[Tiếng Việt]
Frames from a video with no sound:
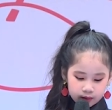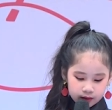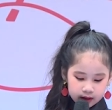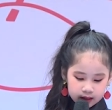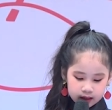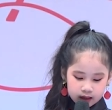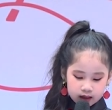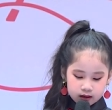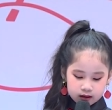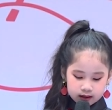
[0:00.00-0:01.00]
SPRING
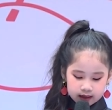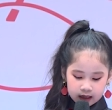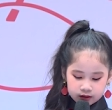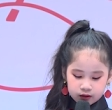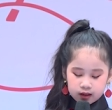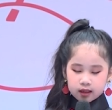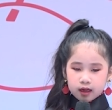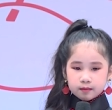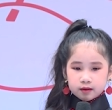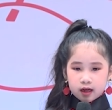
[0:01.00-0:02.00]
Chào Xuân
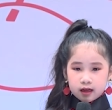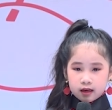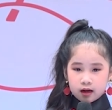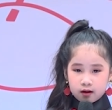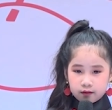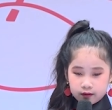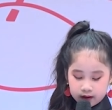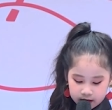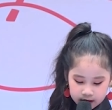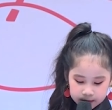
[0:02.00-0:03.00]
Nhâm Dần
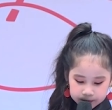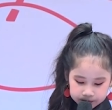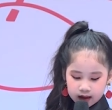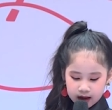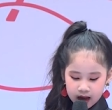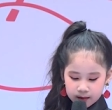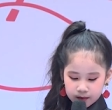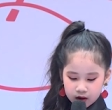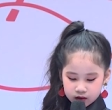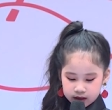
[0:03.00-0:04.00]
với các
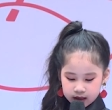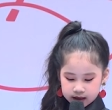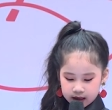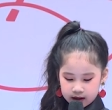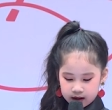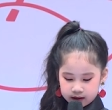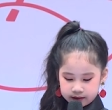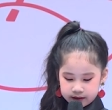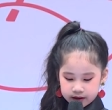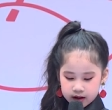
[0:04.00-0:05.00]
mẫu thiết kế ấn
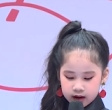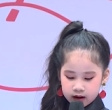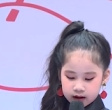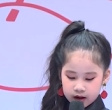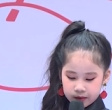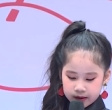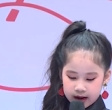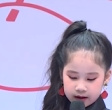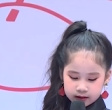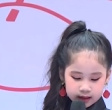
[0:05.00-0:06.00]
tượng, độc
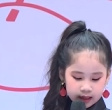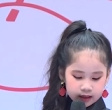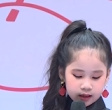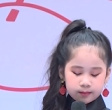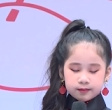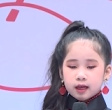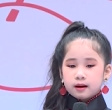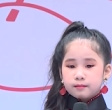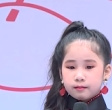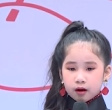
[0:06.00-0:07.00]
đáo, tràn ngập
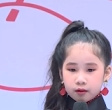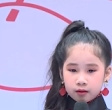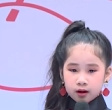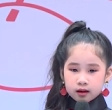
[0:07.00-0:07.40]
sắc màu